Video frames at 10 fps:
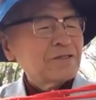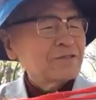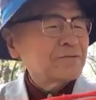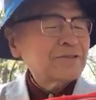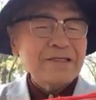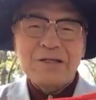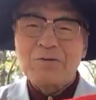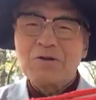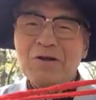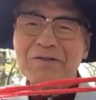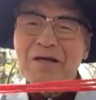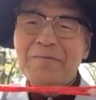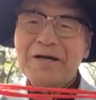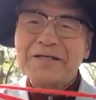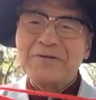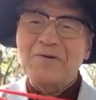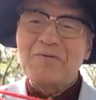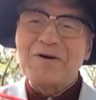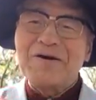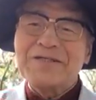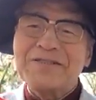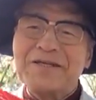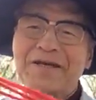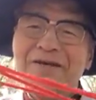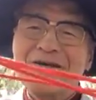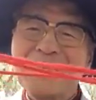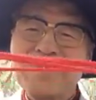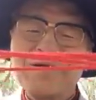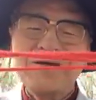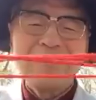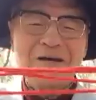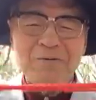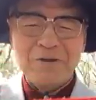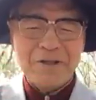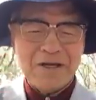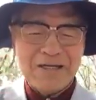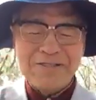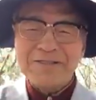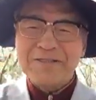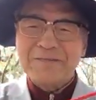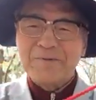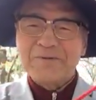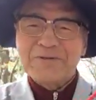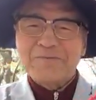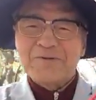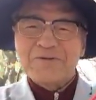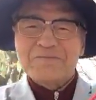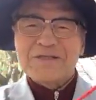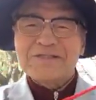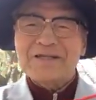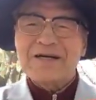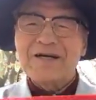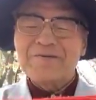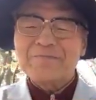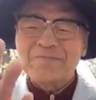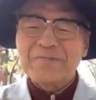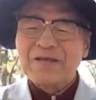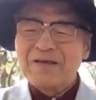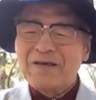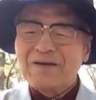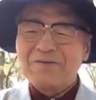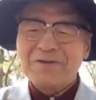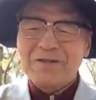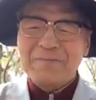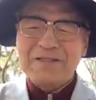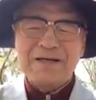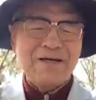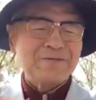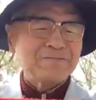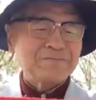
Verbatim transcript: しましたんで今度は手前にこう回してねこれで完全に元に戻りましたこれでまた